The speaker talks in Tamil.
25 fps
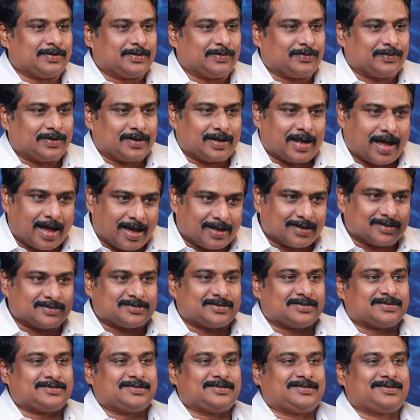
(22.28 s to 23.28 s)
வந்தவரால்
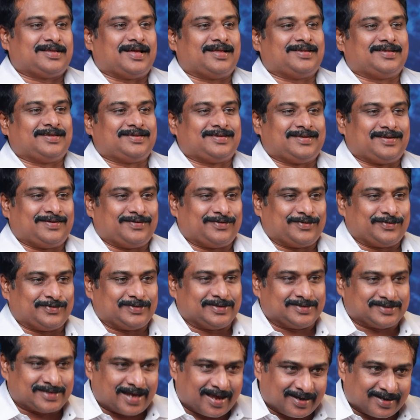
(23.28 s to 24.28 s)
ஆர்எஸ்எஸ் சித்தாந்தத்தில் அவர்
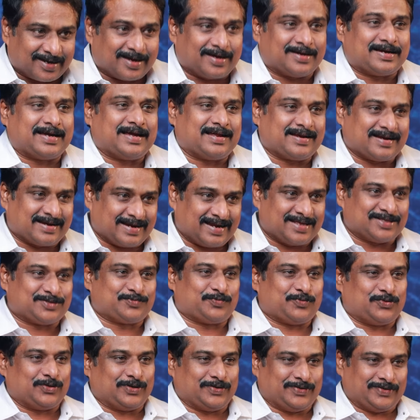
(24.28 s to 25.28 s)
வந்து ஷாகா
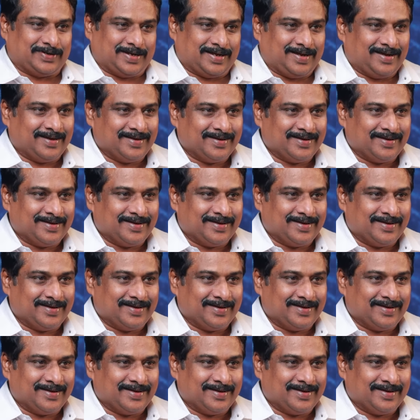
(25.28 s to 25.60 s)
கிளாஸ் போனவரா